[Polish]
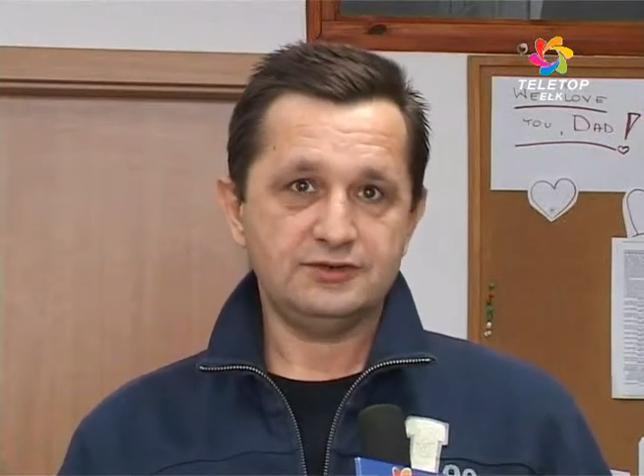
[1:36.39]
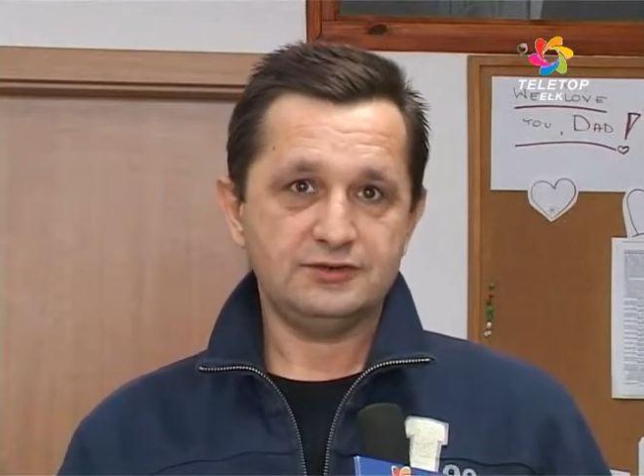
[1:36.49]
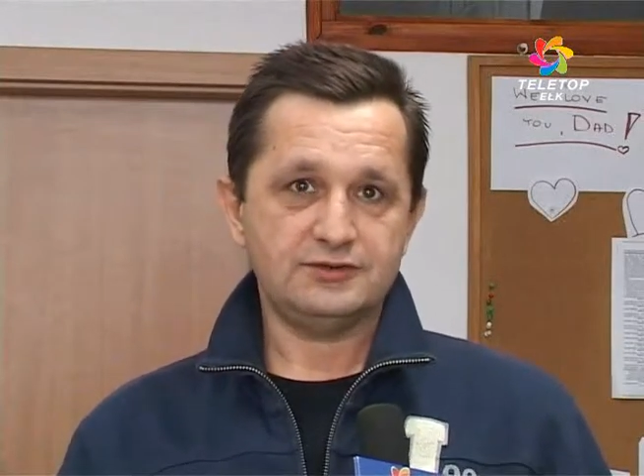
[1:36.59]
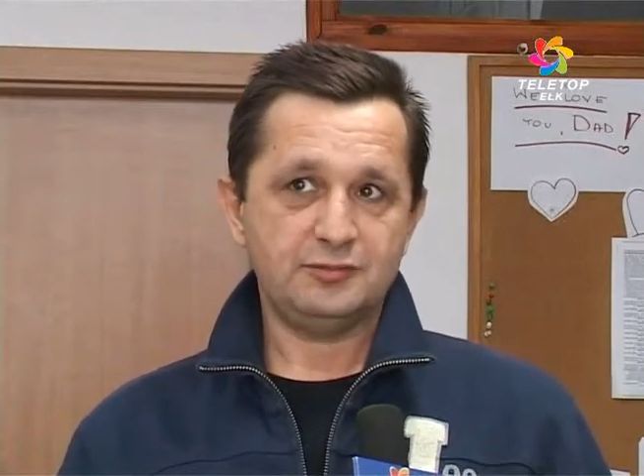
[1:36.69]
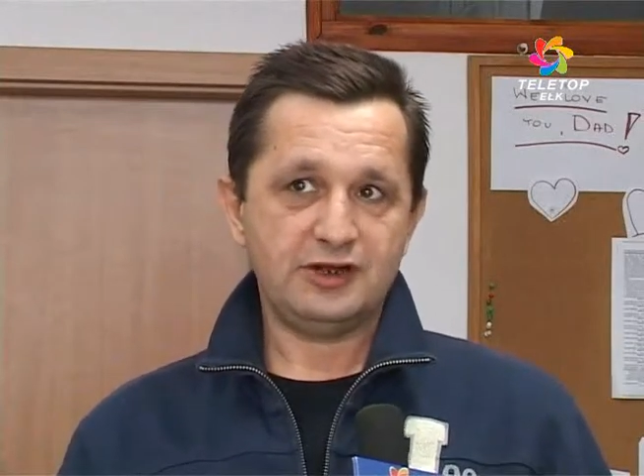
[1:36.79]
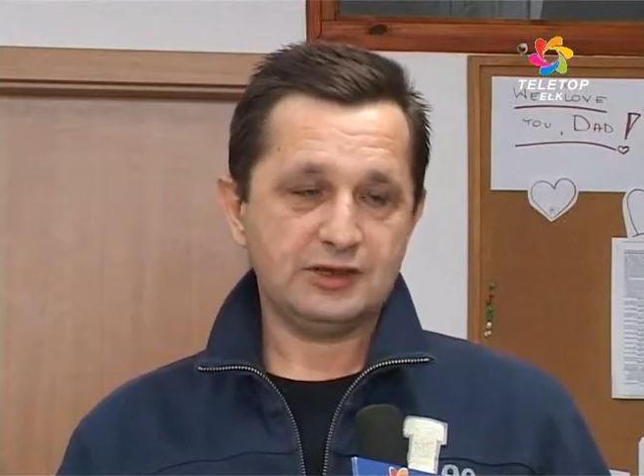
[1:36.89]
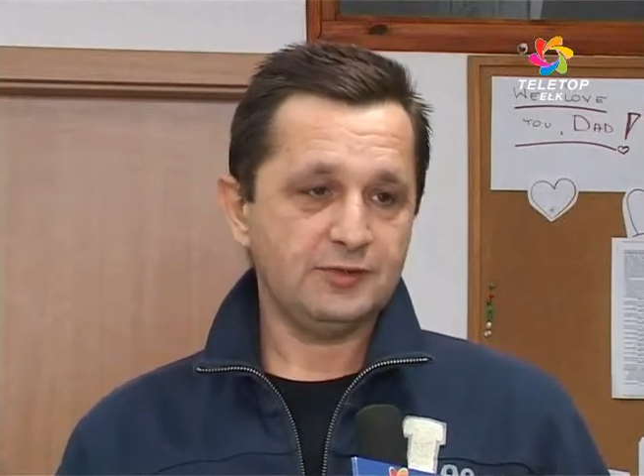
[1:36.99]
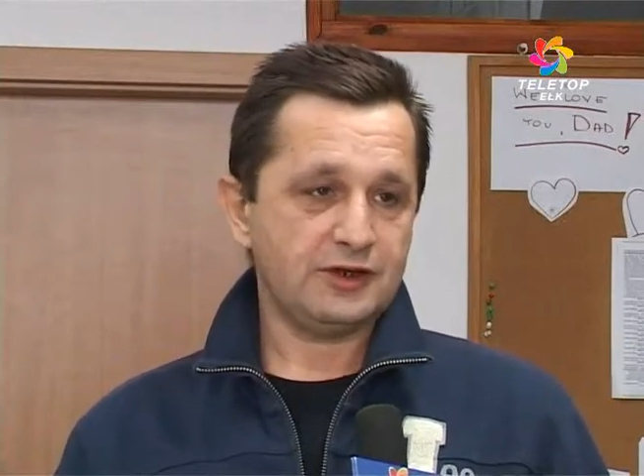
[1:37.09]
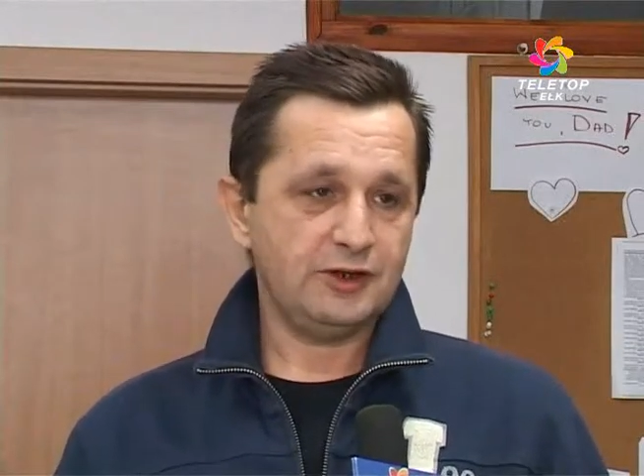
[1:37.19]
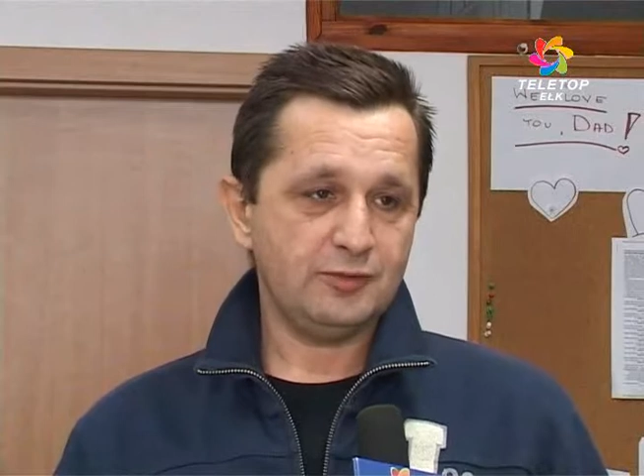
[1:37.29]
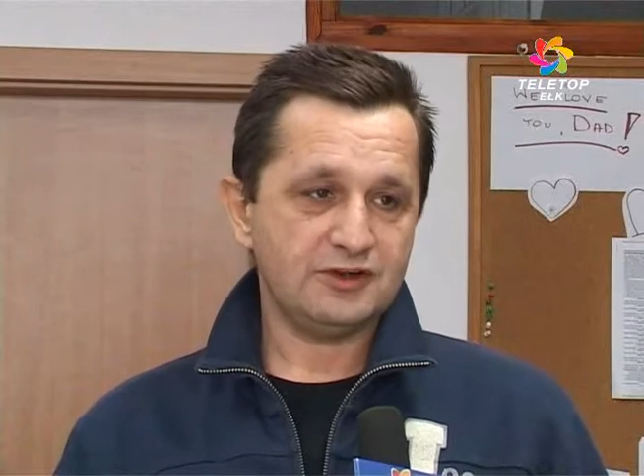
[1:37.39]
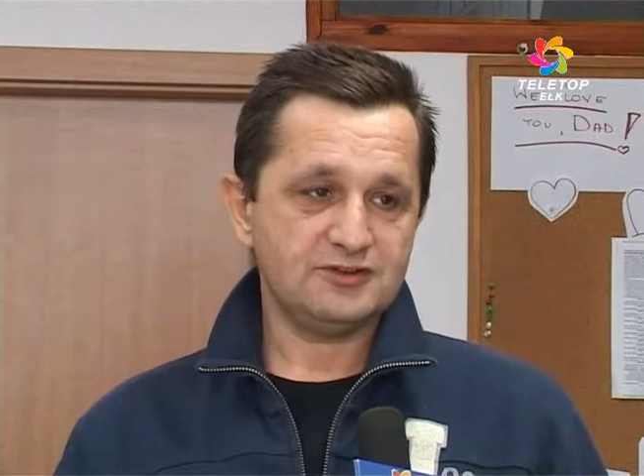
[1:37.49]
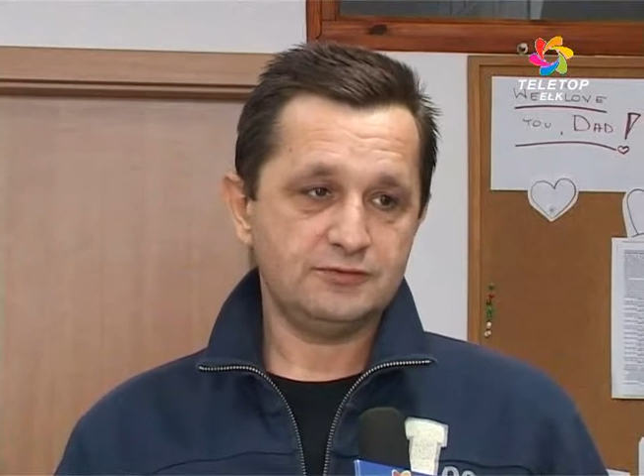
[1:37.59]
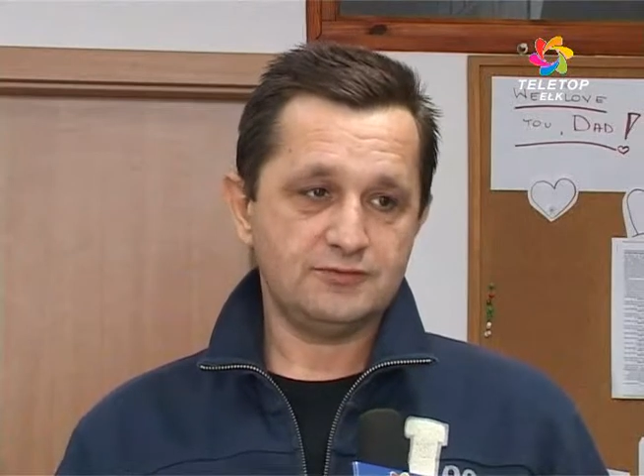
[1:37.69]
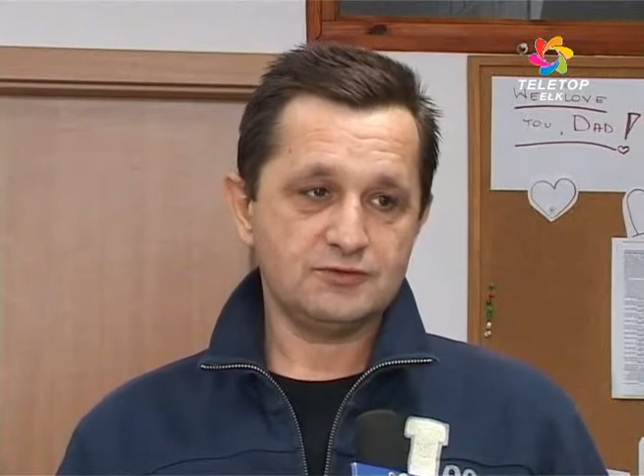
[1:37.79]
z Parkiem
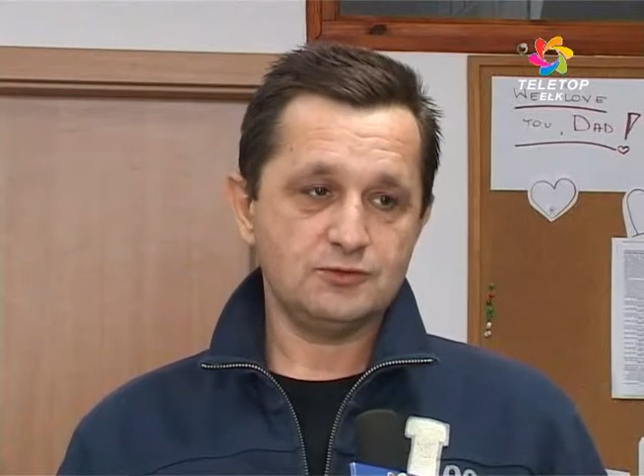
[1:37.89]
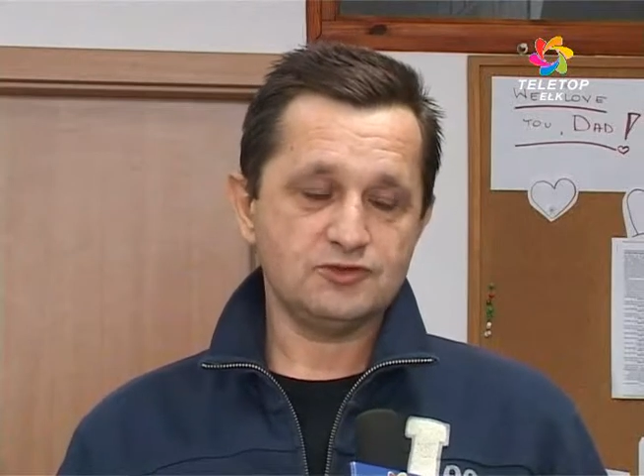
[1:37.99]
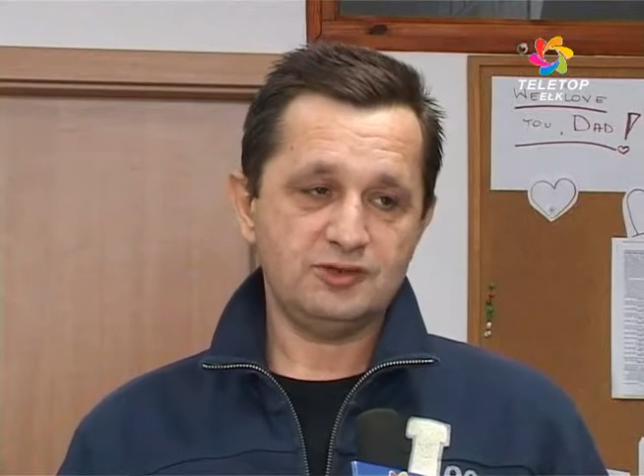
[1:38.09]
Krajobrazowym Wzgórz